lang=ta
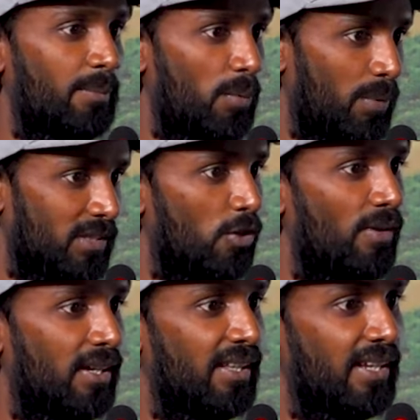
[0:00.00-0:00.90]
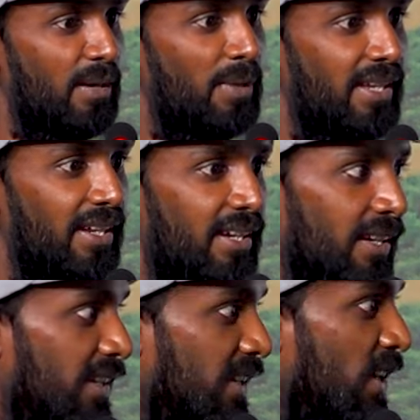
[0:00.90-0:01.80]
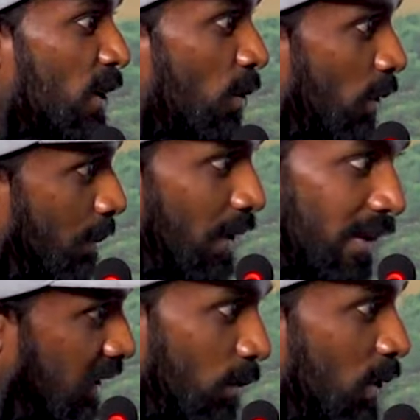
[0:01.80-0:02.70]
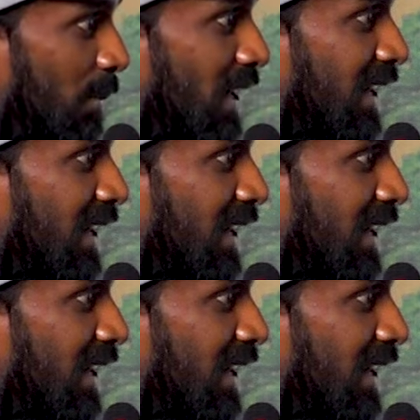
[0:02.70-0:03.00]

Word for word: இப்போ பிரசவ வார்டில் இருக்கிற மாதிரியே இருக்கார் ஒரு பட ஒன்றுமே